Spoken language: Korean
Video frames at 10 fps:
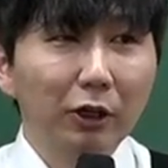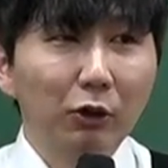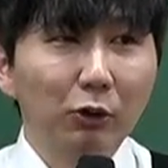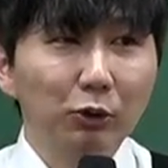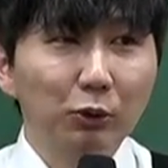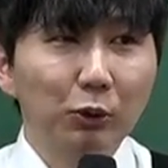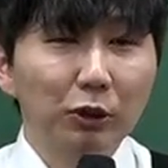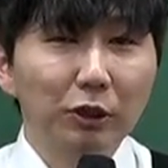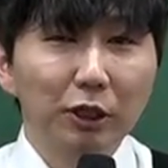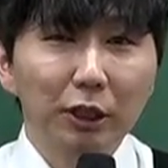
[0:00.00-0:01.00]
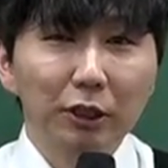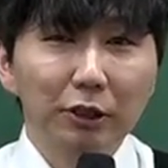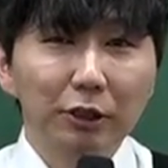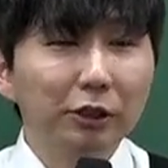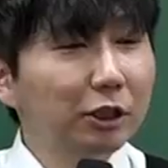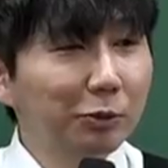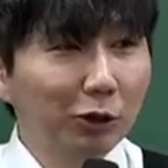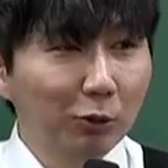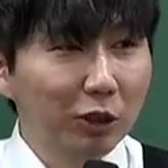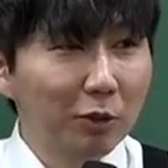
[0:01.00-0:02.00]
경조를 칠십을
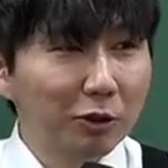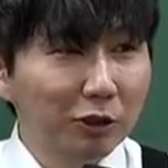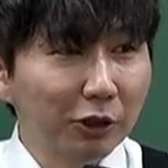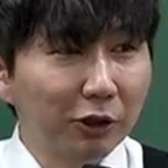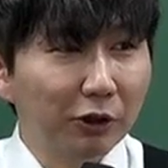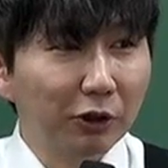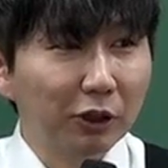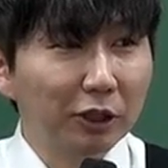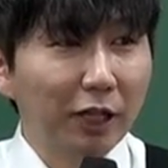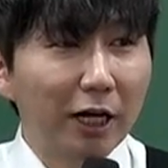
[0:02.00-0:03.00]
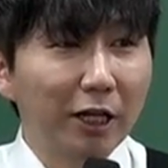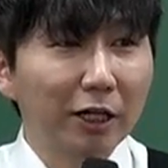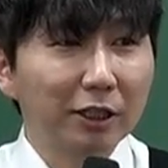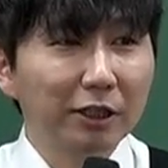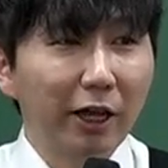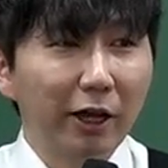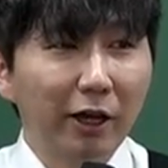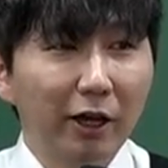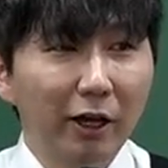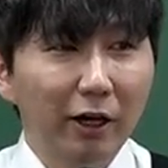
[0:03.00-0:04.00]
넘은 사람이 있었어요. 그 난리난 그 해에.